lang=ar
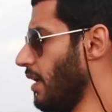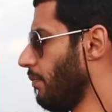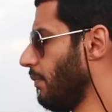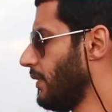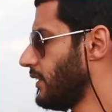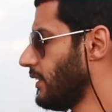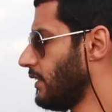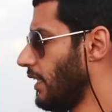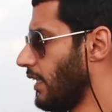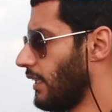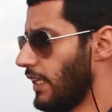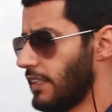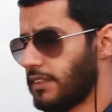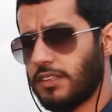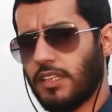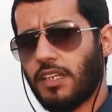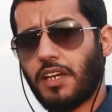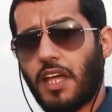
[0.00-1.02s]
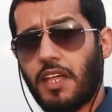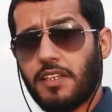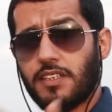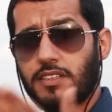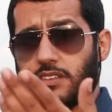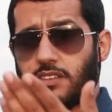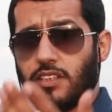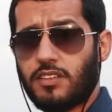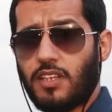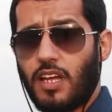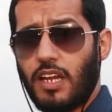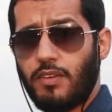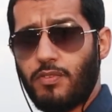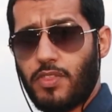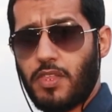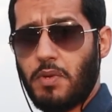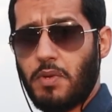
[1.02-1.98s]
بس انها كسعر هذيك
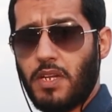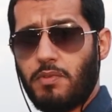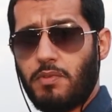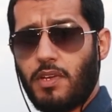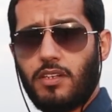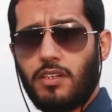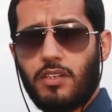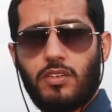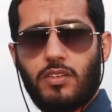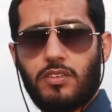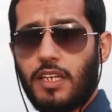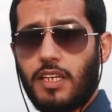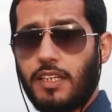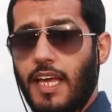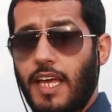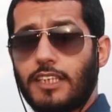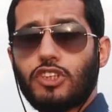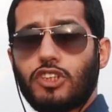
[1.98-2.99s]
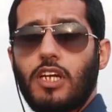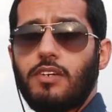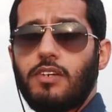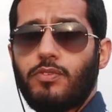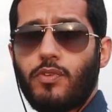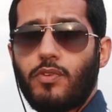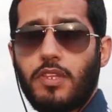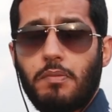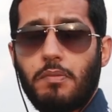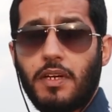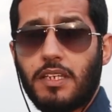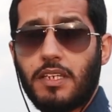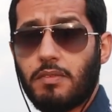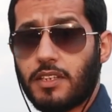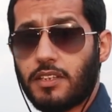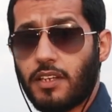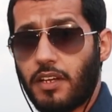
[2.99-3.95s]
6800 نيكون
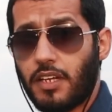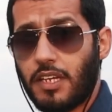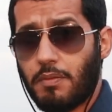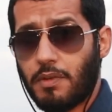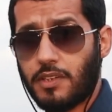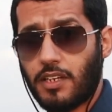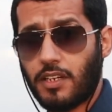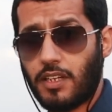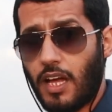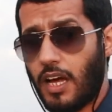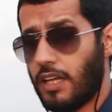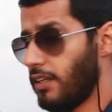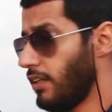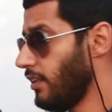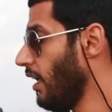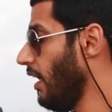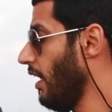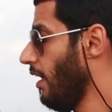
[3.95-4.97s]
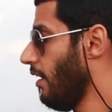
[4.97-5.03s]
11800 تقريبا الكانون